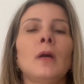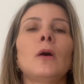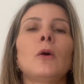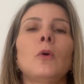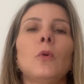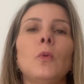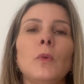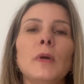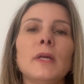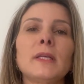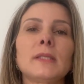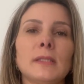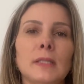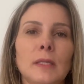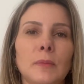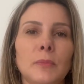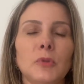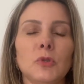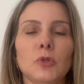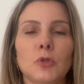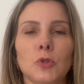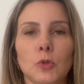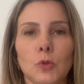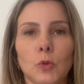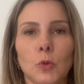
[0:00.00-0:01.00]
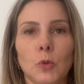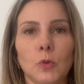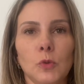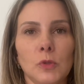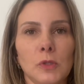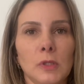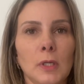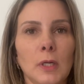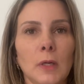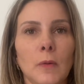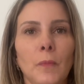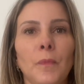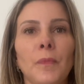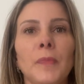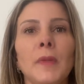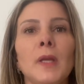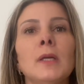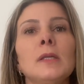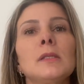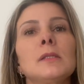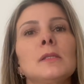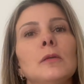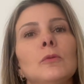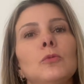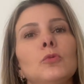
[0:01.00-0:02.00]
Um exemplo de exclusão
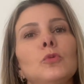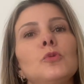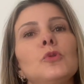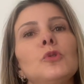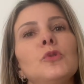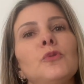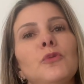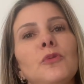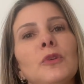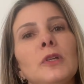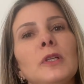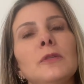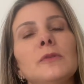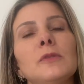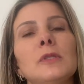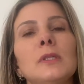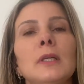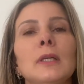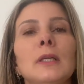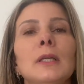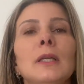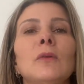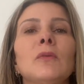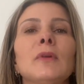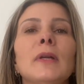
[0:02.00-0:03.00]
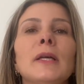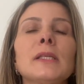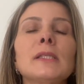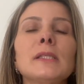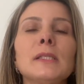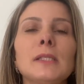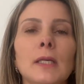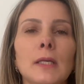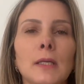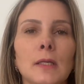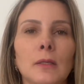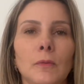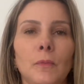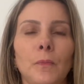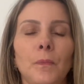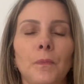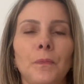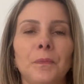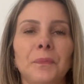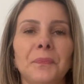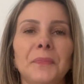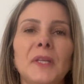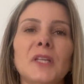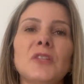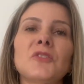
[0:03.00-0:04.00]
são dos filhos que não nasceram,
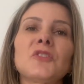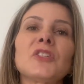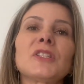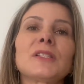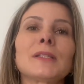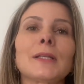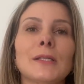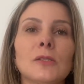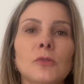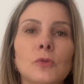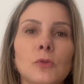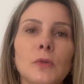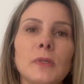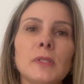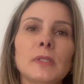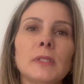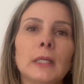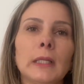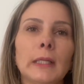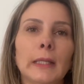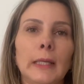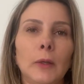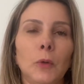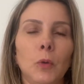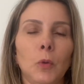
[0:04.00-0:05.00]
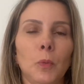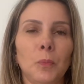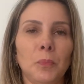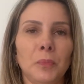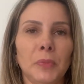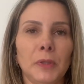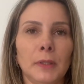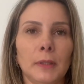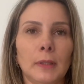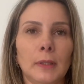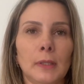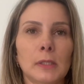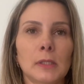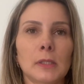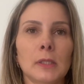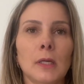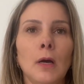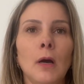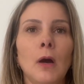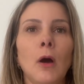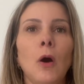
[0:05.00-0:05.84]
das gestações interrompidas,